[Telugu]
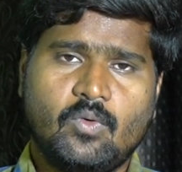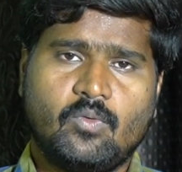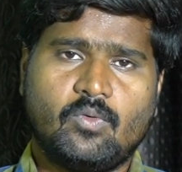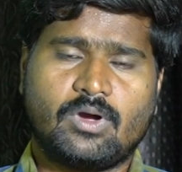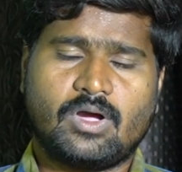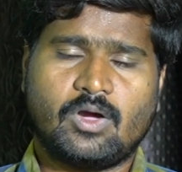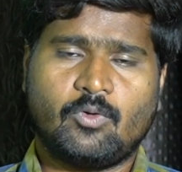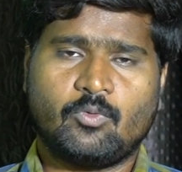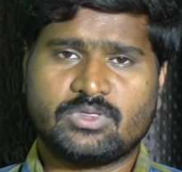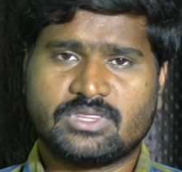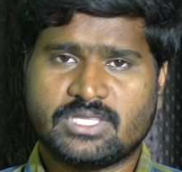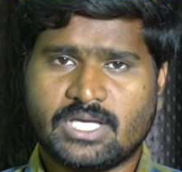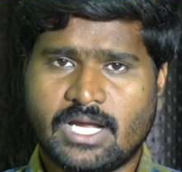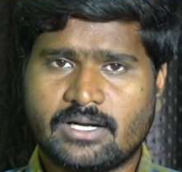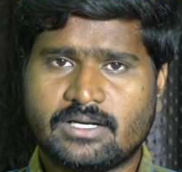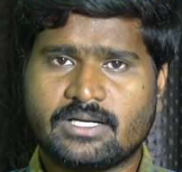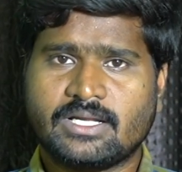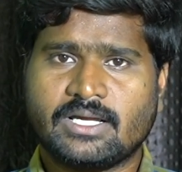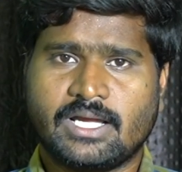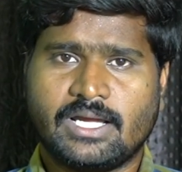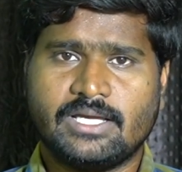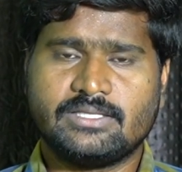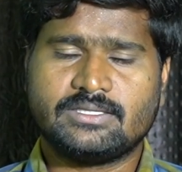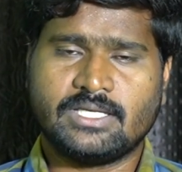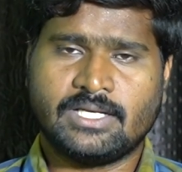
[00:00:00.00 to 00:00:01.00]
ఒక
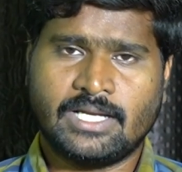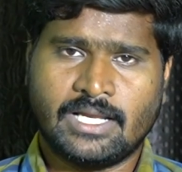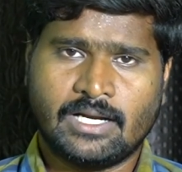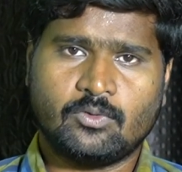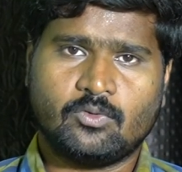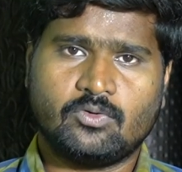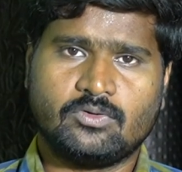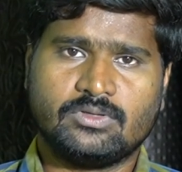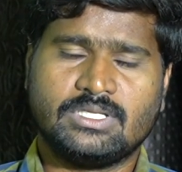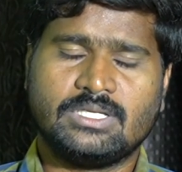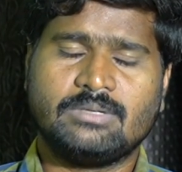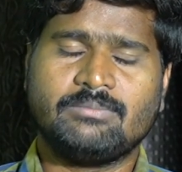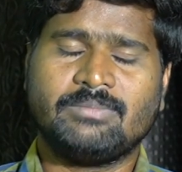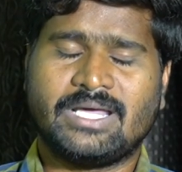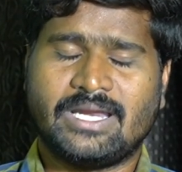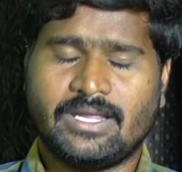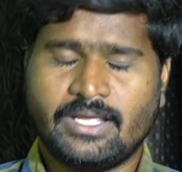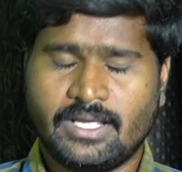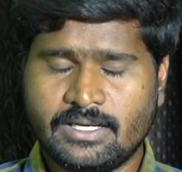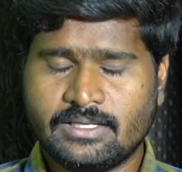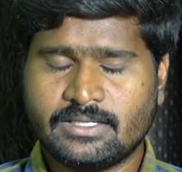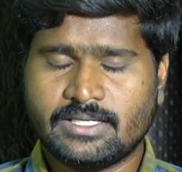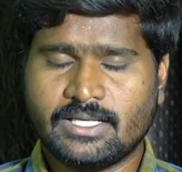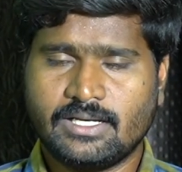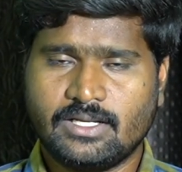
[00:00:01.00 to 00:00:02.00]
ఉత్కంఠంగా అయితే నెలకొంది మరి
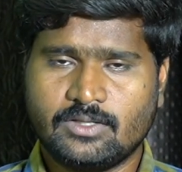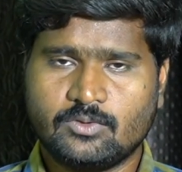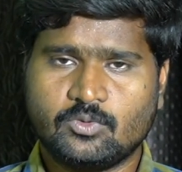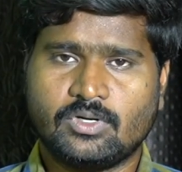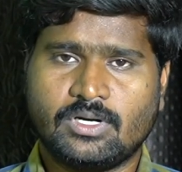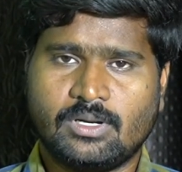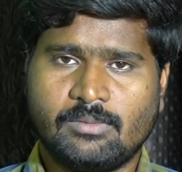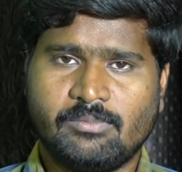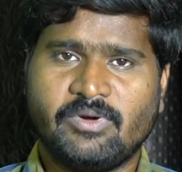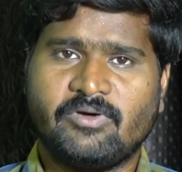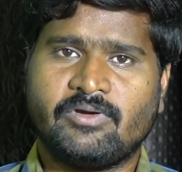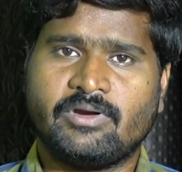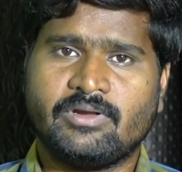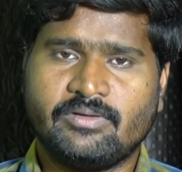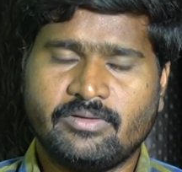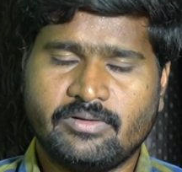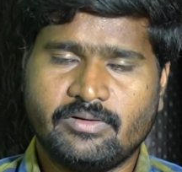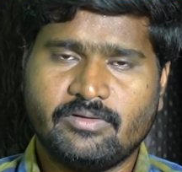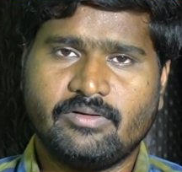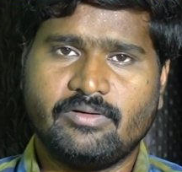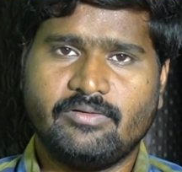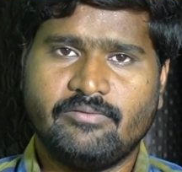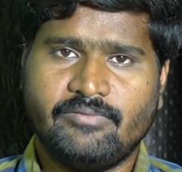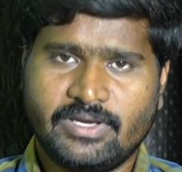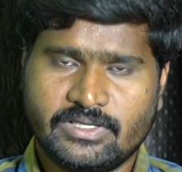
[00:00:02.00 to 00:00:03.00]
ఏంటనేది కూడా మనం
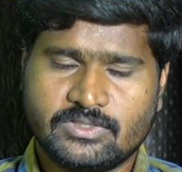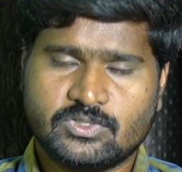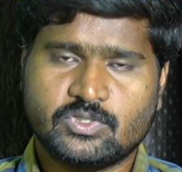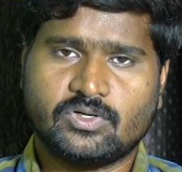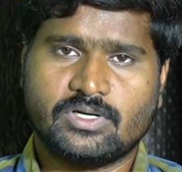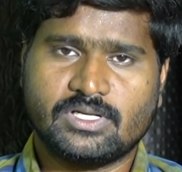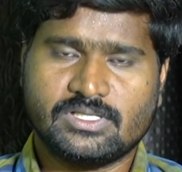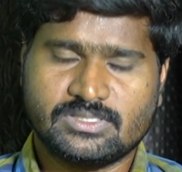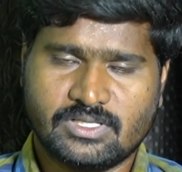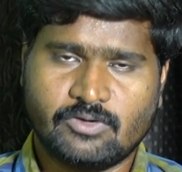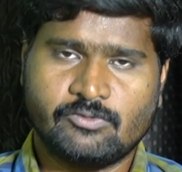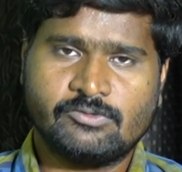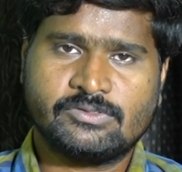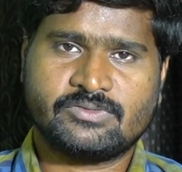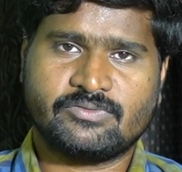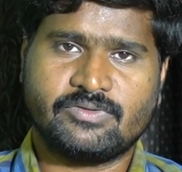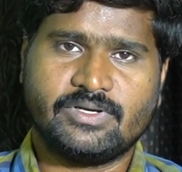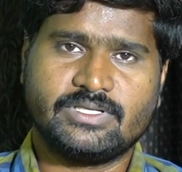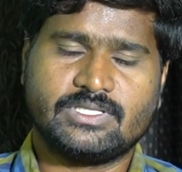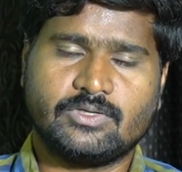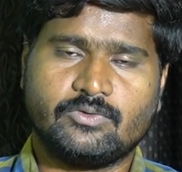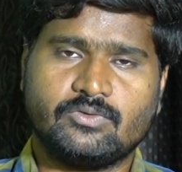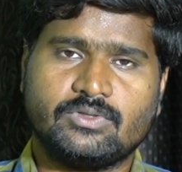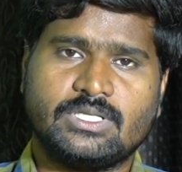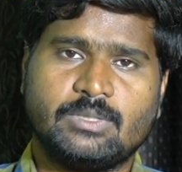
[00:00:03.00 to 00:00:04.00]
వేచి చూడాల్సిన అవసరం
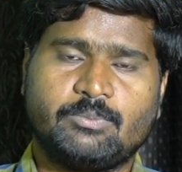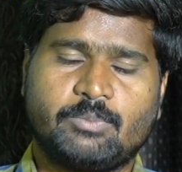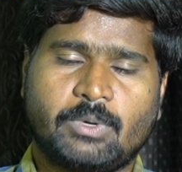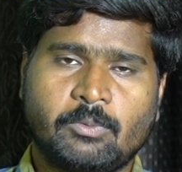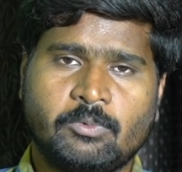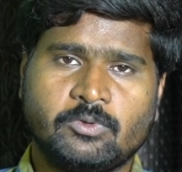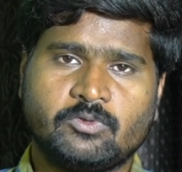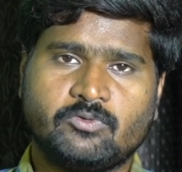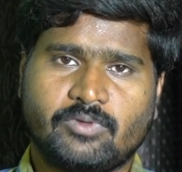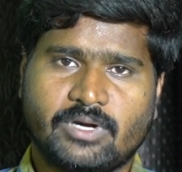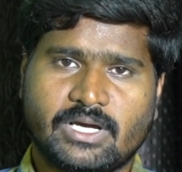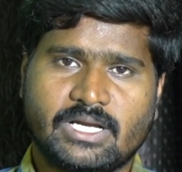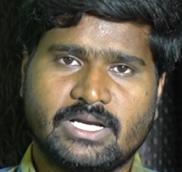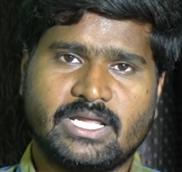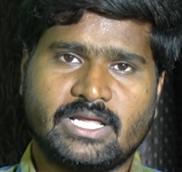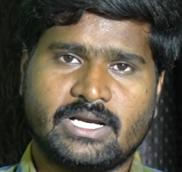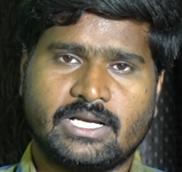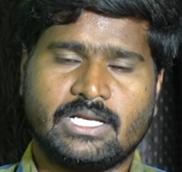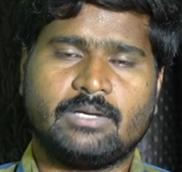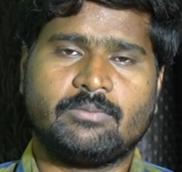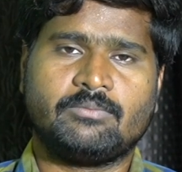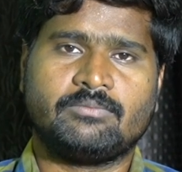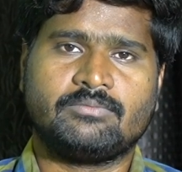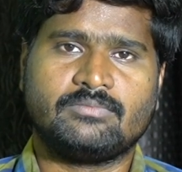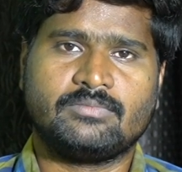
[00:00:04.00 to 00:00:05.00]
అయితే ఉంది ప్రభుత్వ
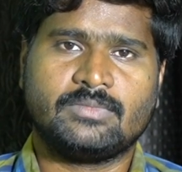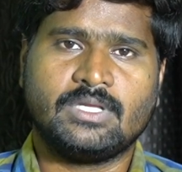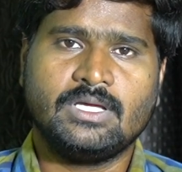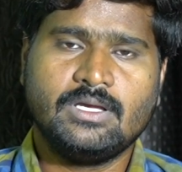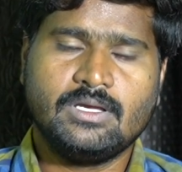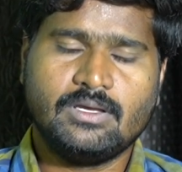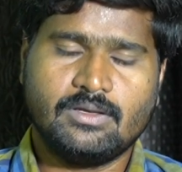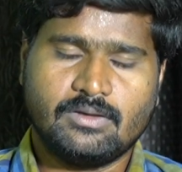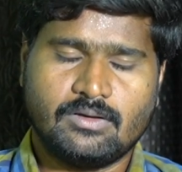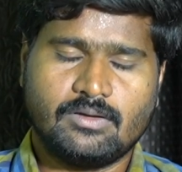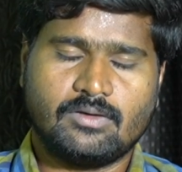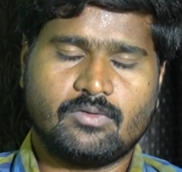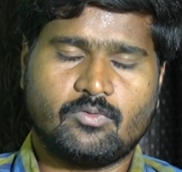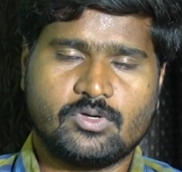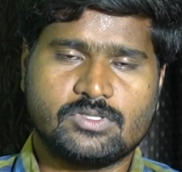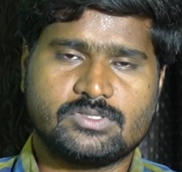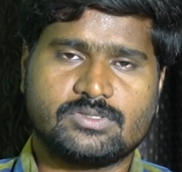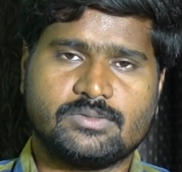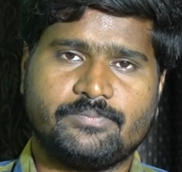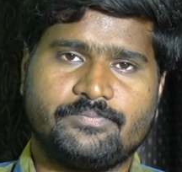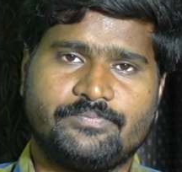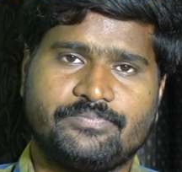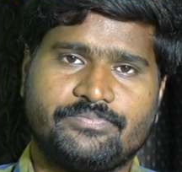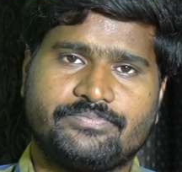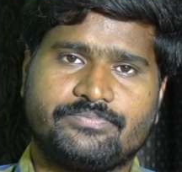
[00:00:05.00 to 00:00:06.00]
నిర్ణయం కోసం